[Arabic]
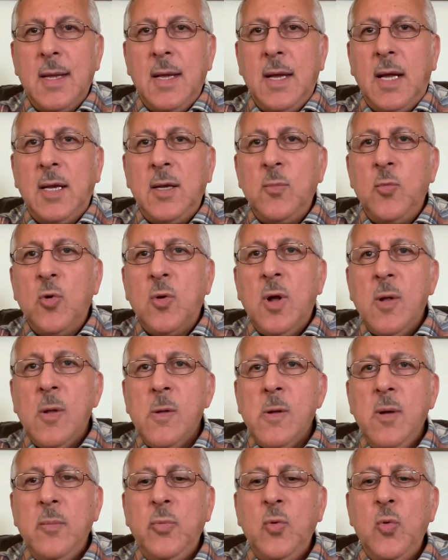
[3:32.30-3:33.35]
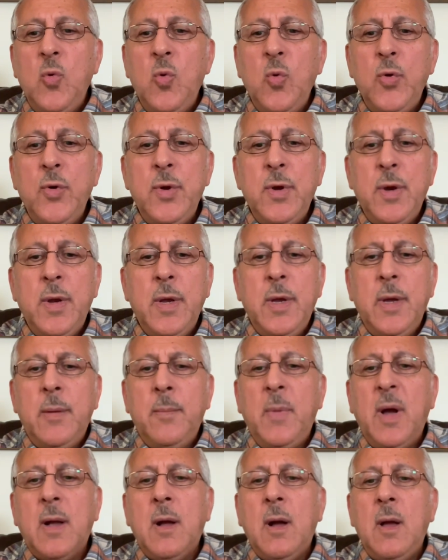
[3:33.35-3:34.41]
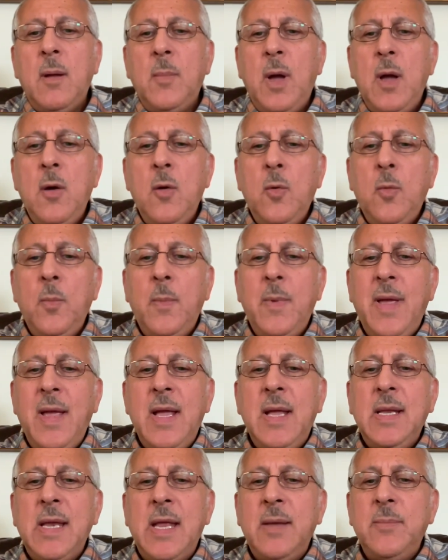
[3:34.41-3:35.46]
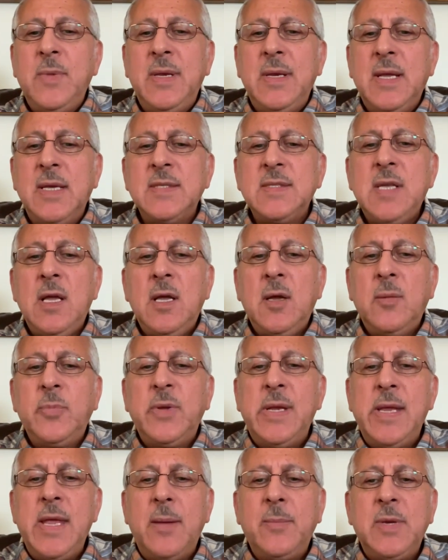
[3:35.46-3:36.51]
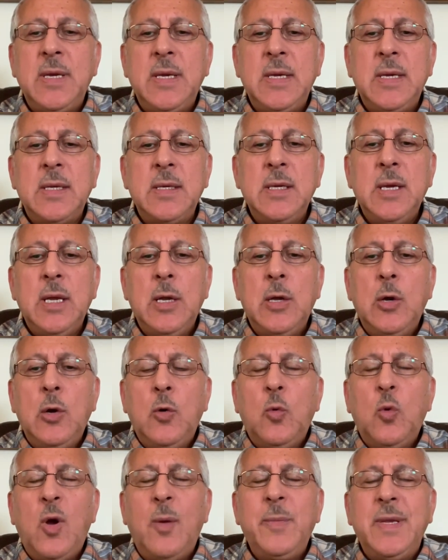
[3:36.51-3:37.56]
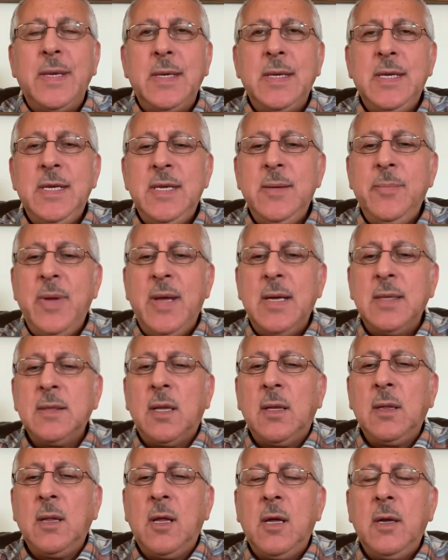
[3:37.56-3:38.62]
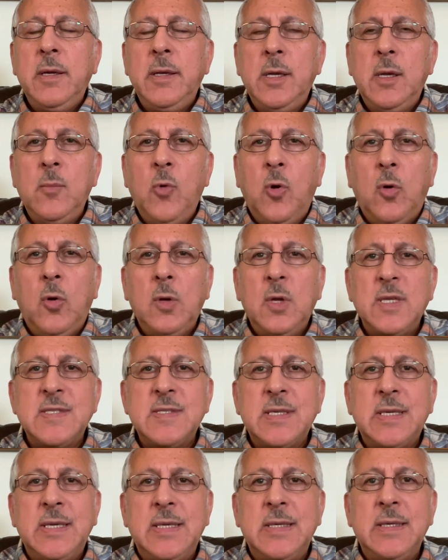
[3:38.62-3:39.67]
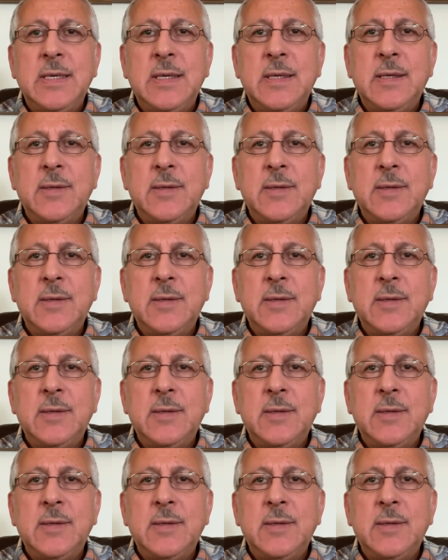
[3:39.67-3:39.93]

المقربون مقامهم أعلى من أصحاب اليمين ومن عباد الله المخلصين